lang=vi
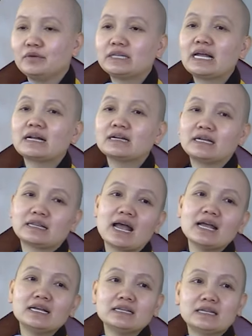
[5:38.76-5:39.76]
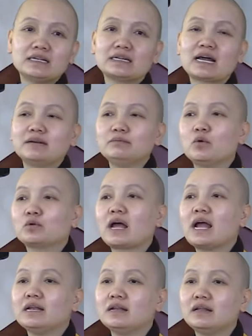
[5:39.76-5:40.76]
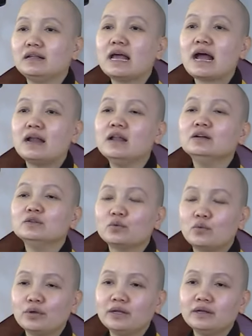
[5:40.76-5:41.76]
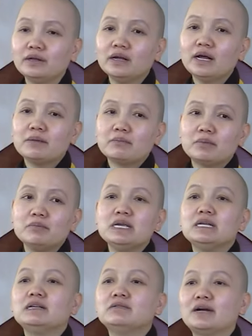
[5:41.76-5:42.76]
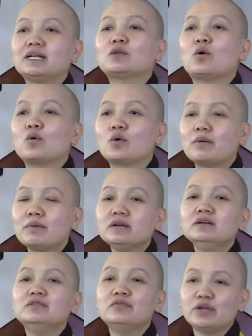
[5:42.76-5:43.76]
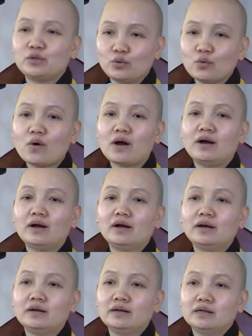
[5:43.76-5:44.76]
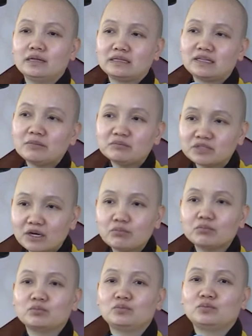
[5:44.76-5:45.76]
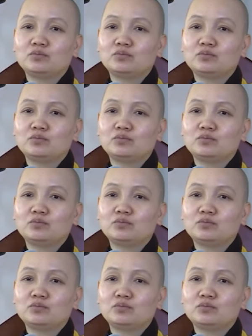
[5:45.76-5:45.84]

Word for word: Vị tăng này thấy cái tình cảnh một thầy này già lớn tuổi mà bị như vậy tội quá, mới đưa về chùa chăm sóc.